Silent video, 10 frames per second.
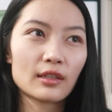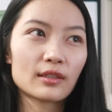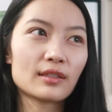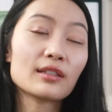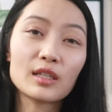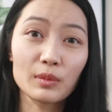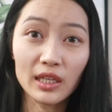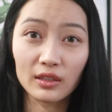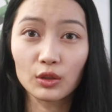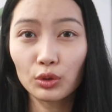心里面
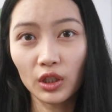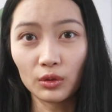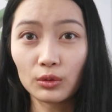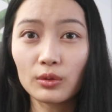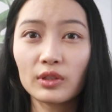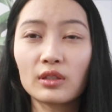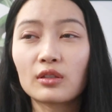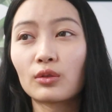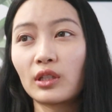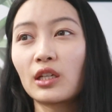已经对很多东西
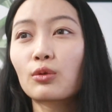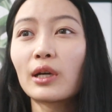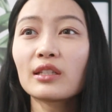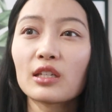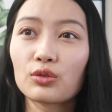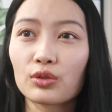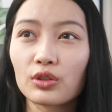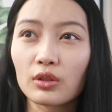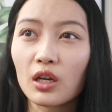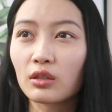有了一个观念，就
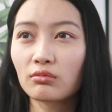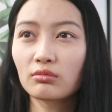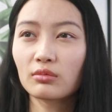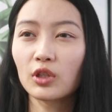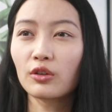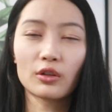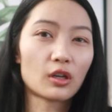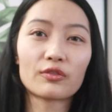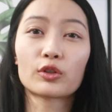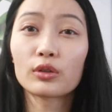是啊。
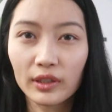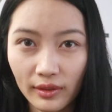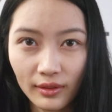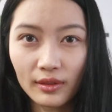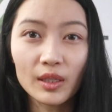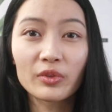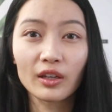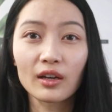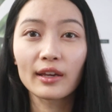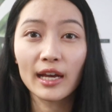Of course, something
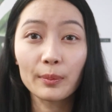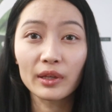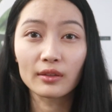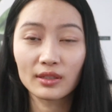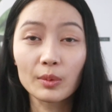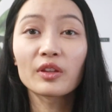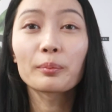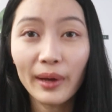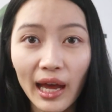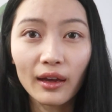gonna happen,
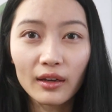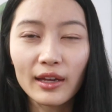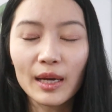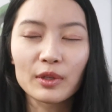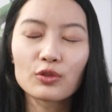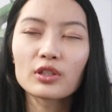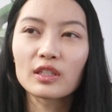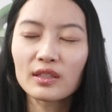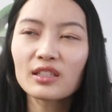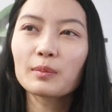something bad gonna happen。就是你
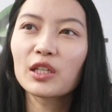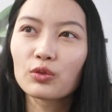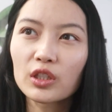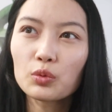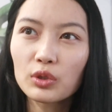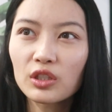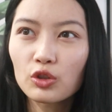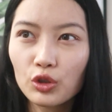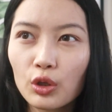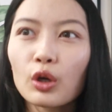心里面有那个预期
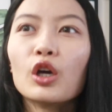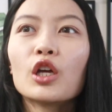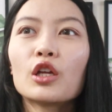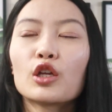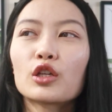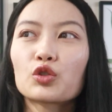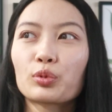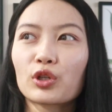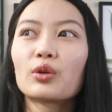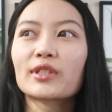之后，就
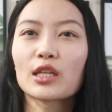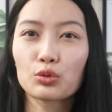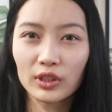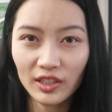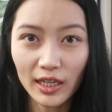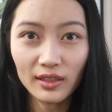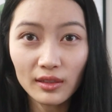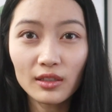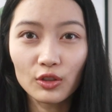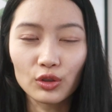比如说我在做地产
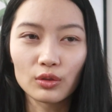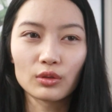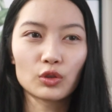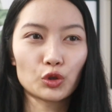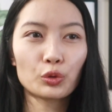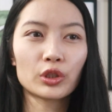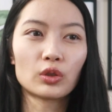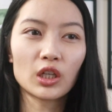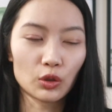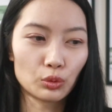经济的时候呢，就会有
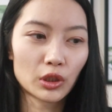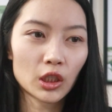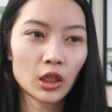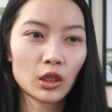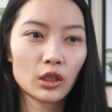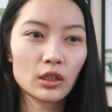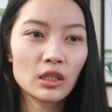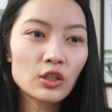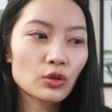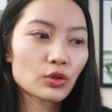很多，
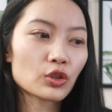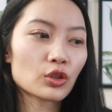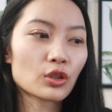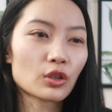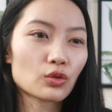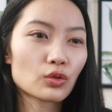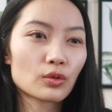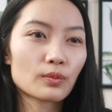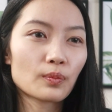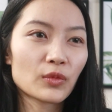依旧是，
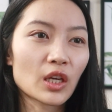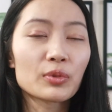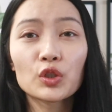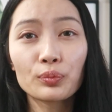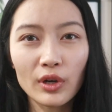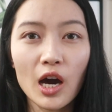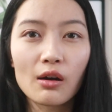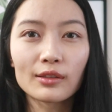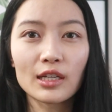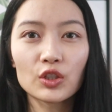也不是不
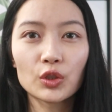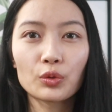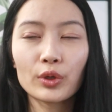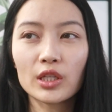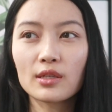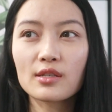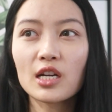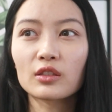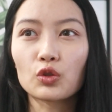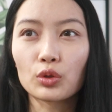好，但是会
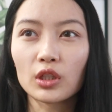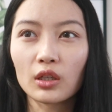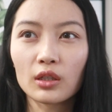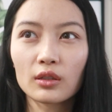让你觉得，